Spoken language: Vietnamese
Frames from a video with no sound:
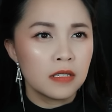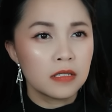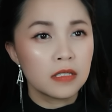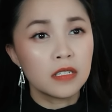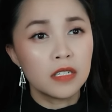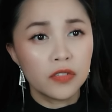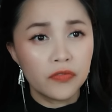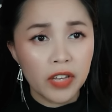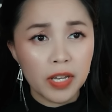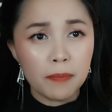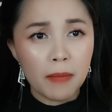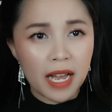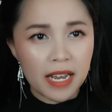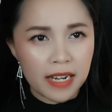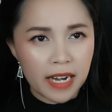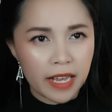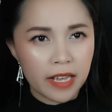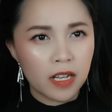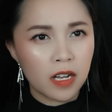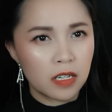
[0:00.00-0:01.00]
Người viết bài
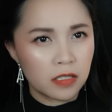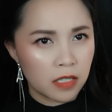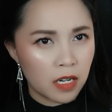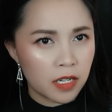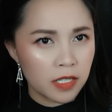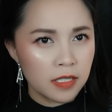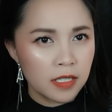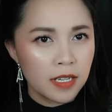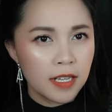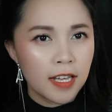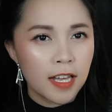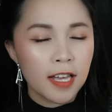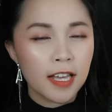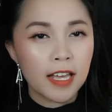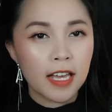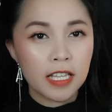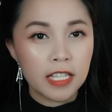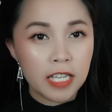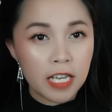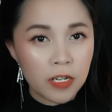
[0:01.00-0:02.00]
này còn nói,
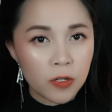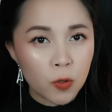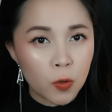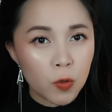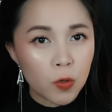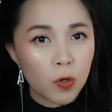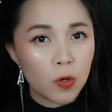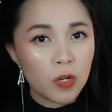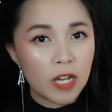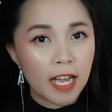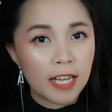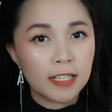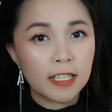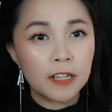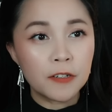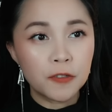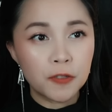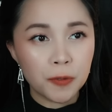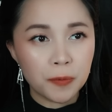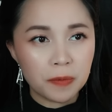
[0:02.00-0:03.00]
cái chết của cô gái
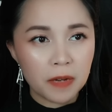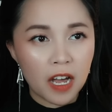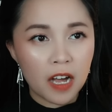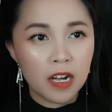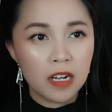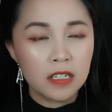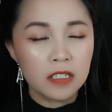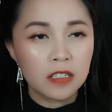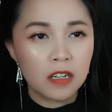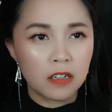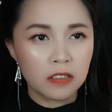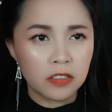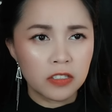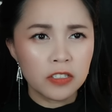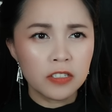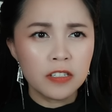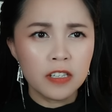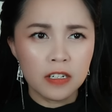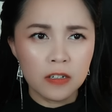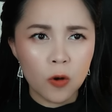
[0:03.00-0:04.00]
tên Trúc đó còn
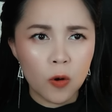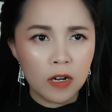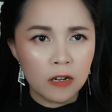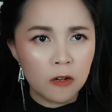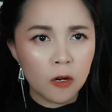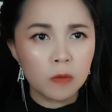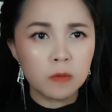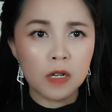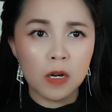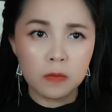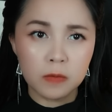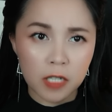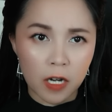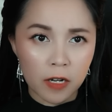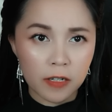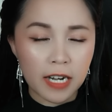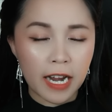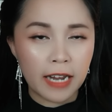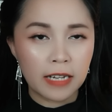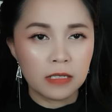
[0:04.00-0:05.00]
chứa những uẩn khúc không
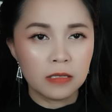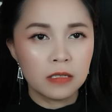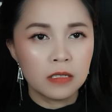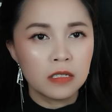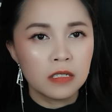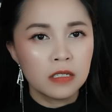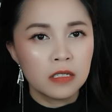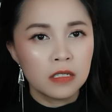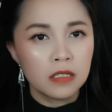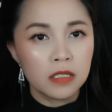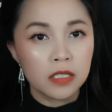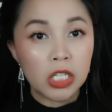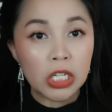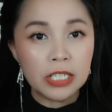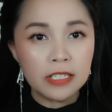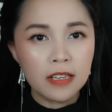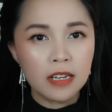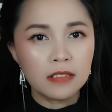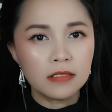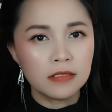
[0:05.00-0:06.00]
rõ ràng. Thứ
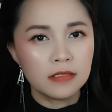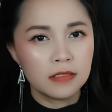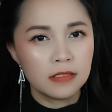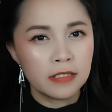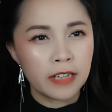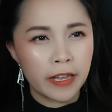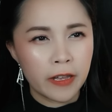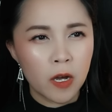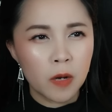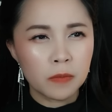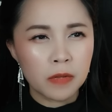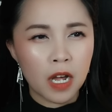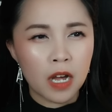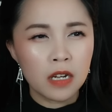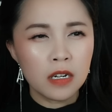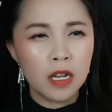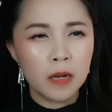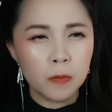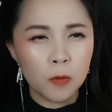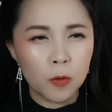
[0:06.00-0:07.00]
nhất, ngày hôm
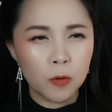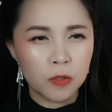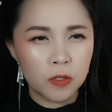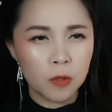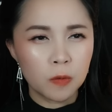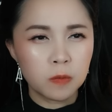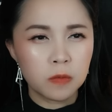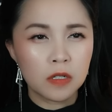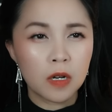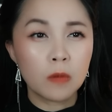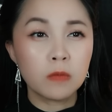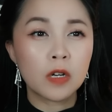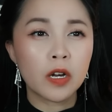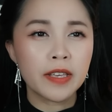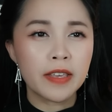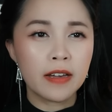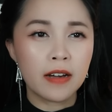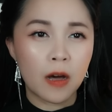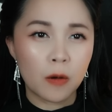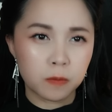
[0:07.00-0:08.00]
đó lớp của Trúc không có
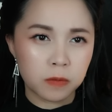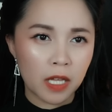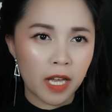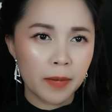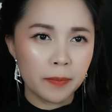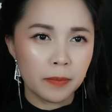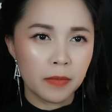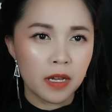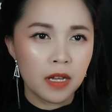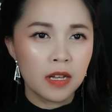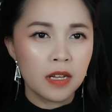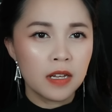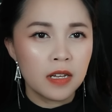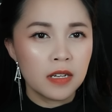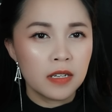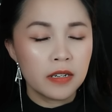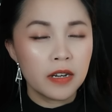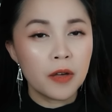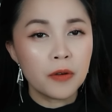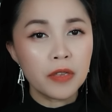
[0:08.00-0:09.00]
giờ học thêm,
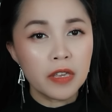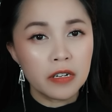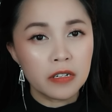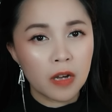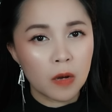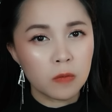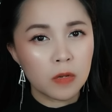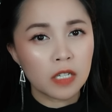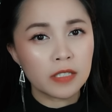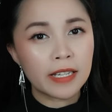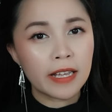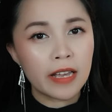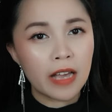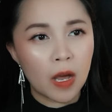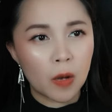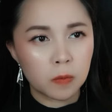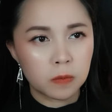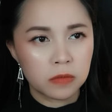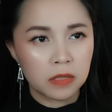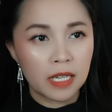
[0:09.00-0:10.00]
nếu như không có tiết
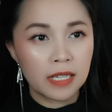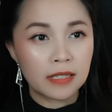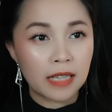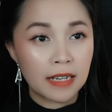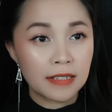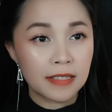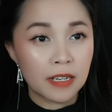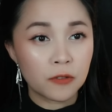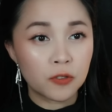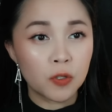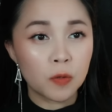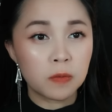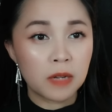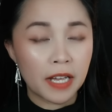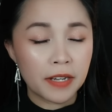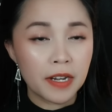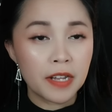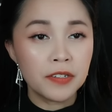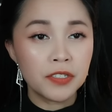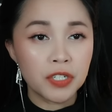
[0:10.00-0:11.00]
học thì tại sao Trúc
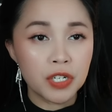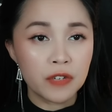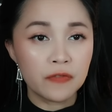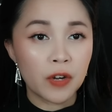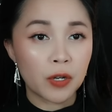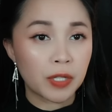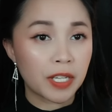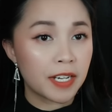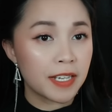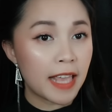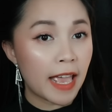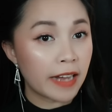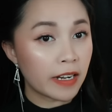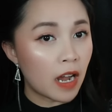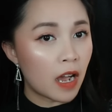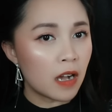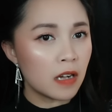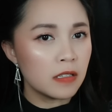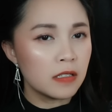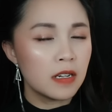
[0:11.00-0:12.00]
lại đến trường vào thời gian
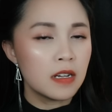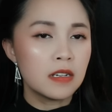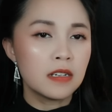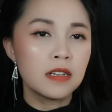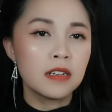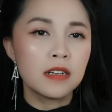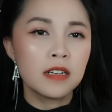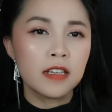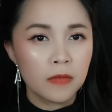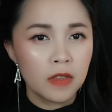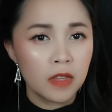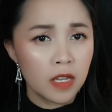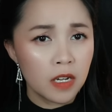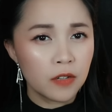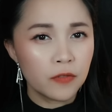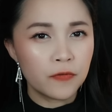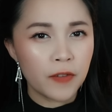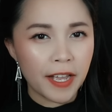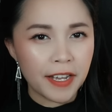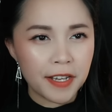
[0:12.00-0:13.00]
đó?
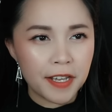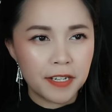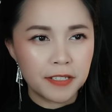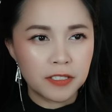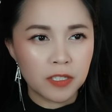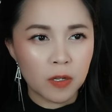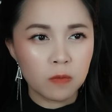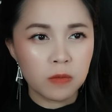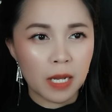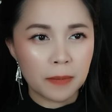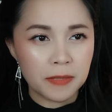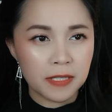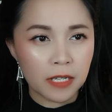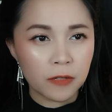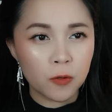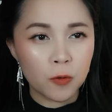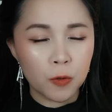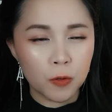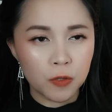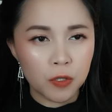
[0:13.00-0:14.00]
Nhưng phát hiện trong cặp
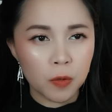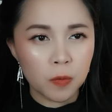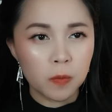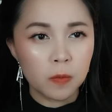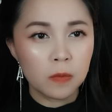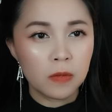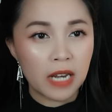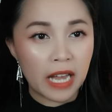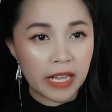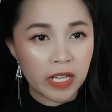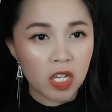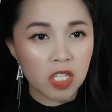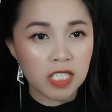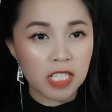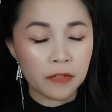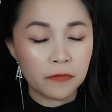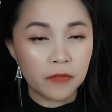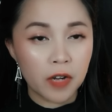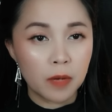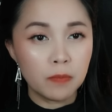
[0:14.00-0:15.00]
sách của Trúc lại có
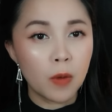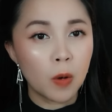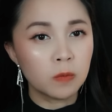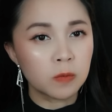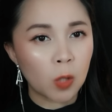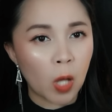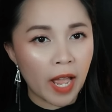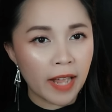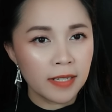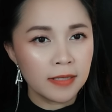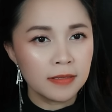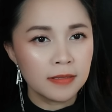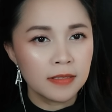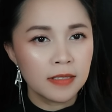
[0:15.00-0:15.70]
sách vở môn toán.